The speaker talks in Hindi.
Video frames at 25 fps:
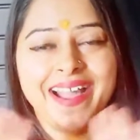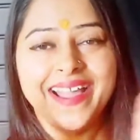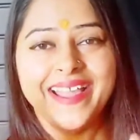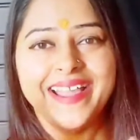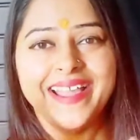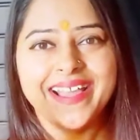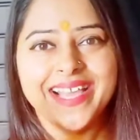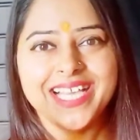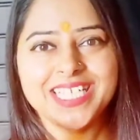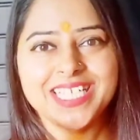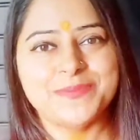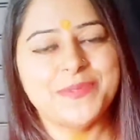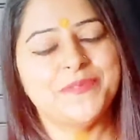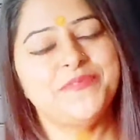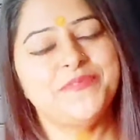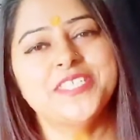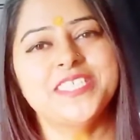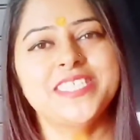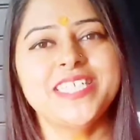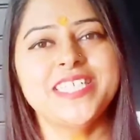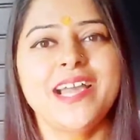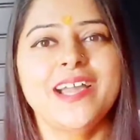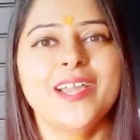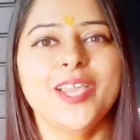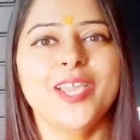हाय गाइस मैं
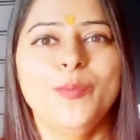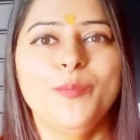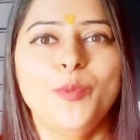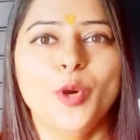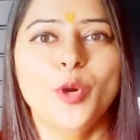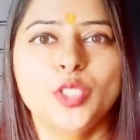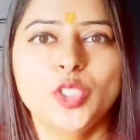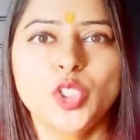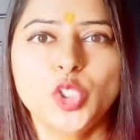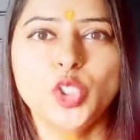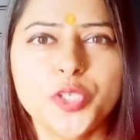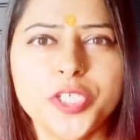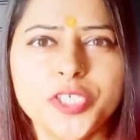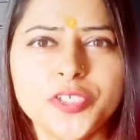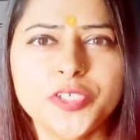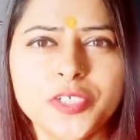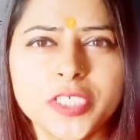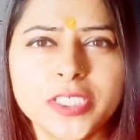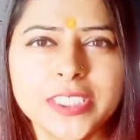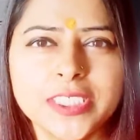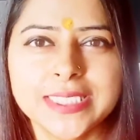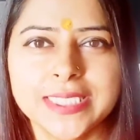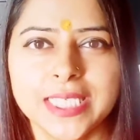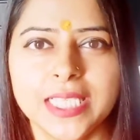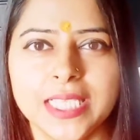फिर से आ गई बहुत छोटी
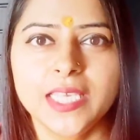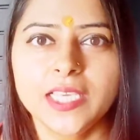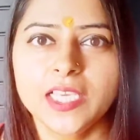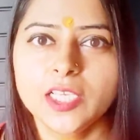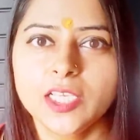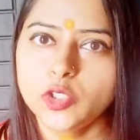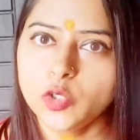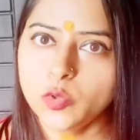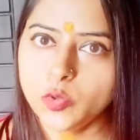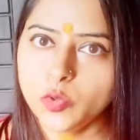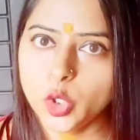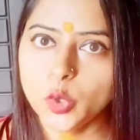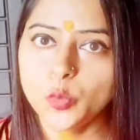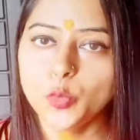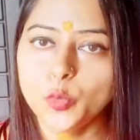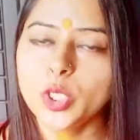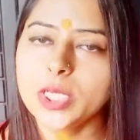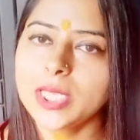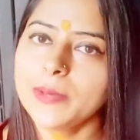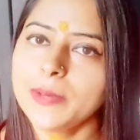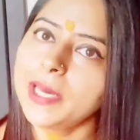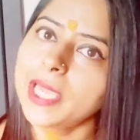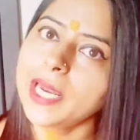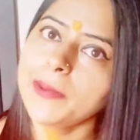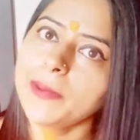छोटी चीजें लेके जो न्यू
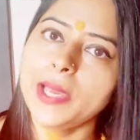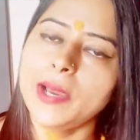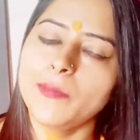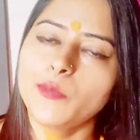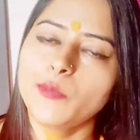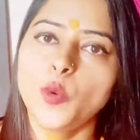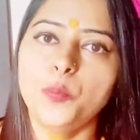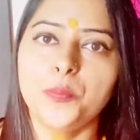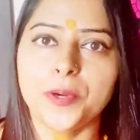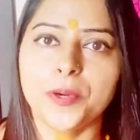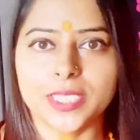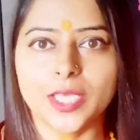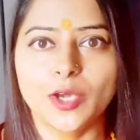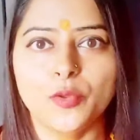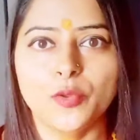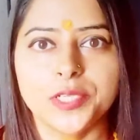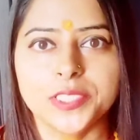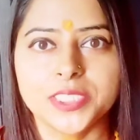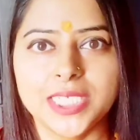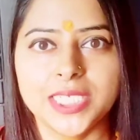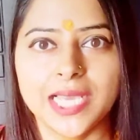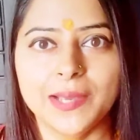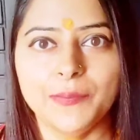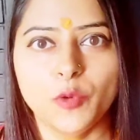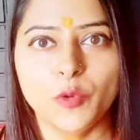मून के बारे में आपको पता
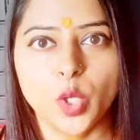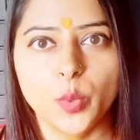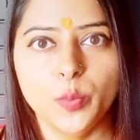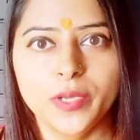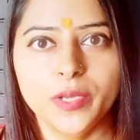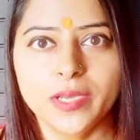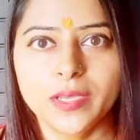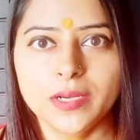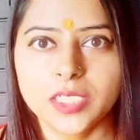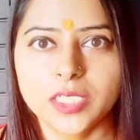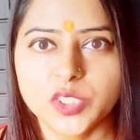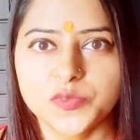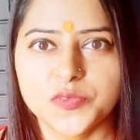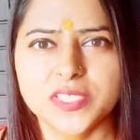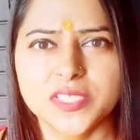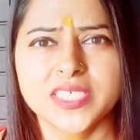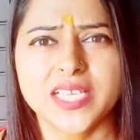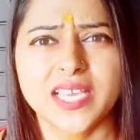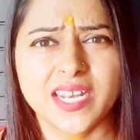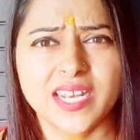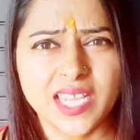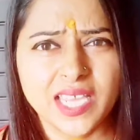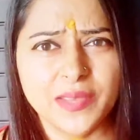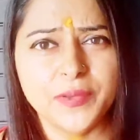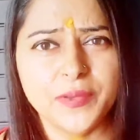होना चाहिए आप कोई भी अगर
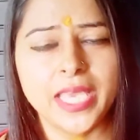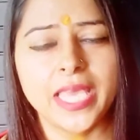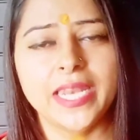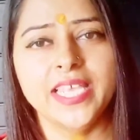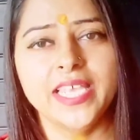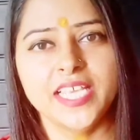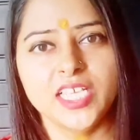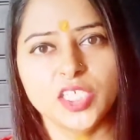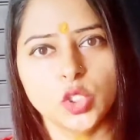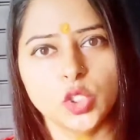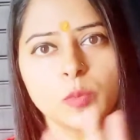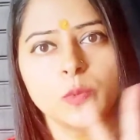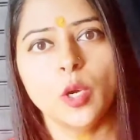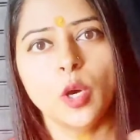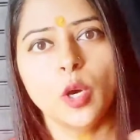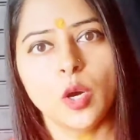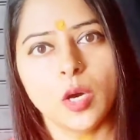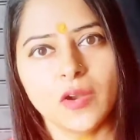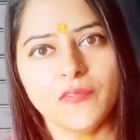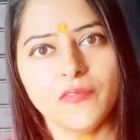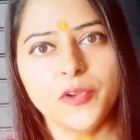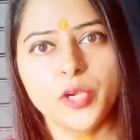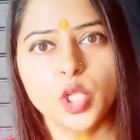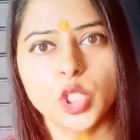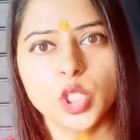रिचुअल्स कर रहे हैं यानी कि जो मैं
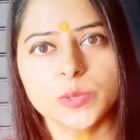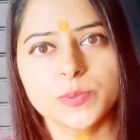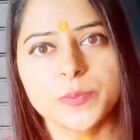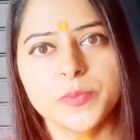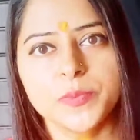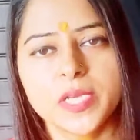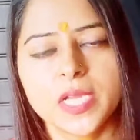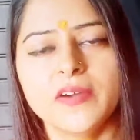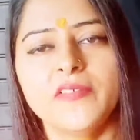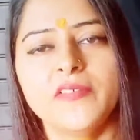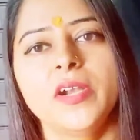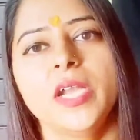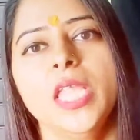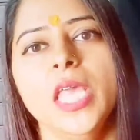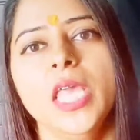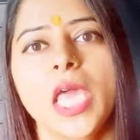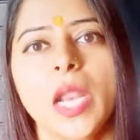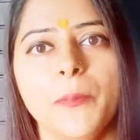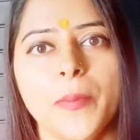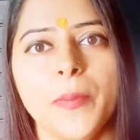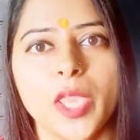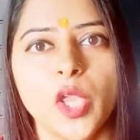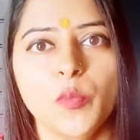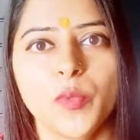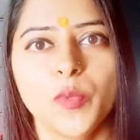और वीडियोस में भी कवर नहीं
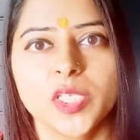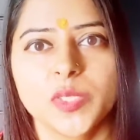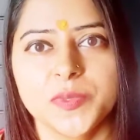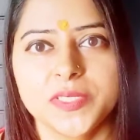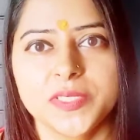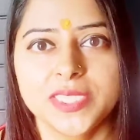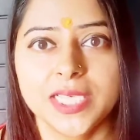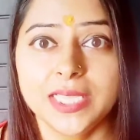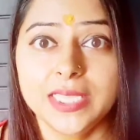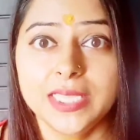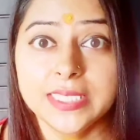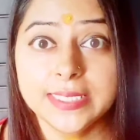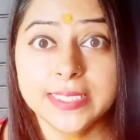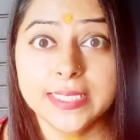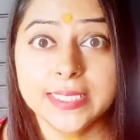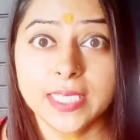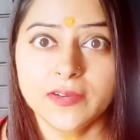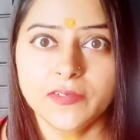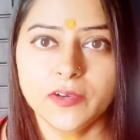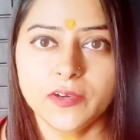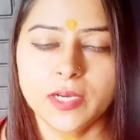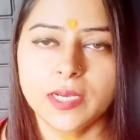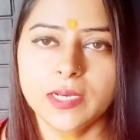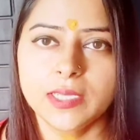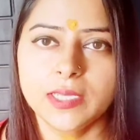कर पाई हूँ मैं इसमें जल्दी से
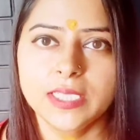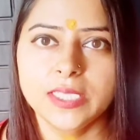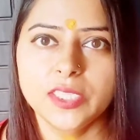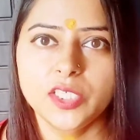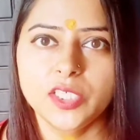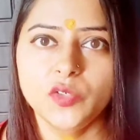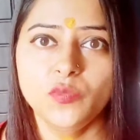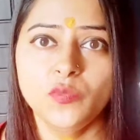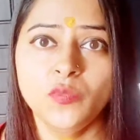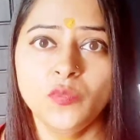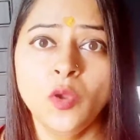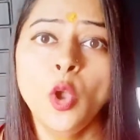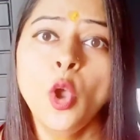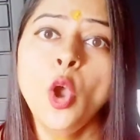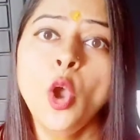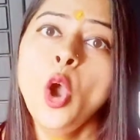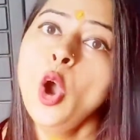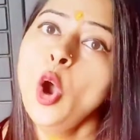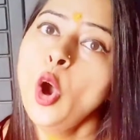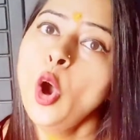कवर कर देती हूँ